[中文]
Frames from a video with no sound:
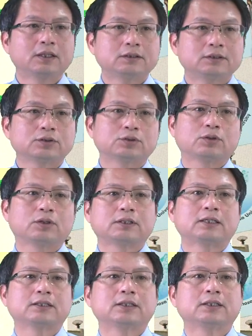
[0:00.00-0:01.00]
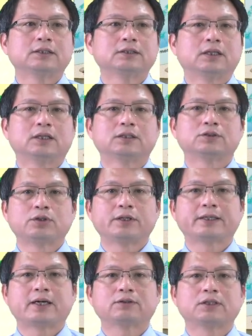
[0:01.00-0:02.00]
就是说它的啊最
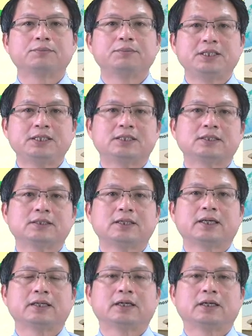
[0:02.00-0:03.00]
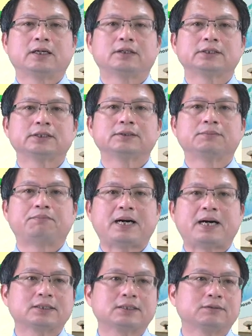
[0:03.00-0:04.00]
高的幂次呢啊是
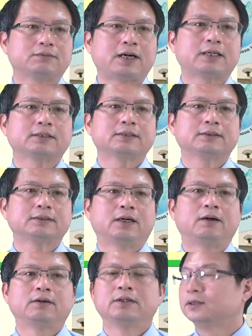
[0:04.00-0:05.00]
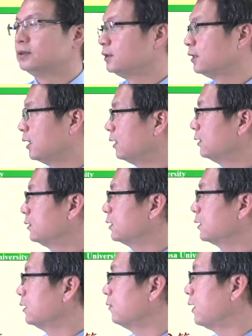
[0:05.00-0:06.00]
八次方啊。那这
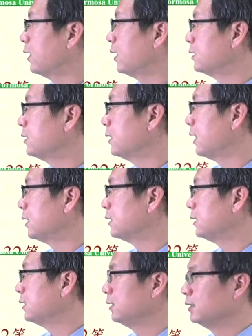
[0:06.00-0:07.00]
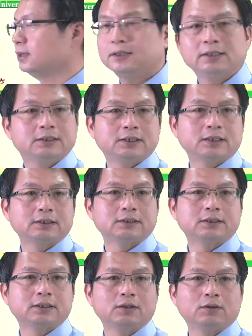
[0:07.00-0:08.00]
个地方呢西 r 西减
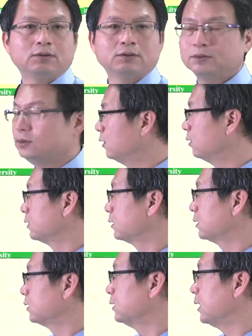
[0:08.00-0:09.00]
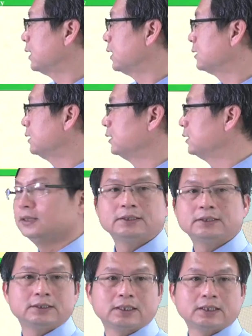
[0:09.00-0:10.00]
十六啊，这个西 r 西
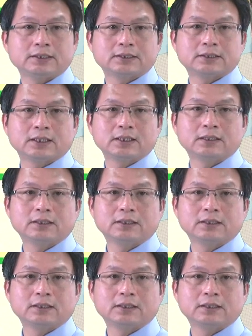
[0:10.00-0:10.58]
减十二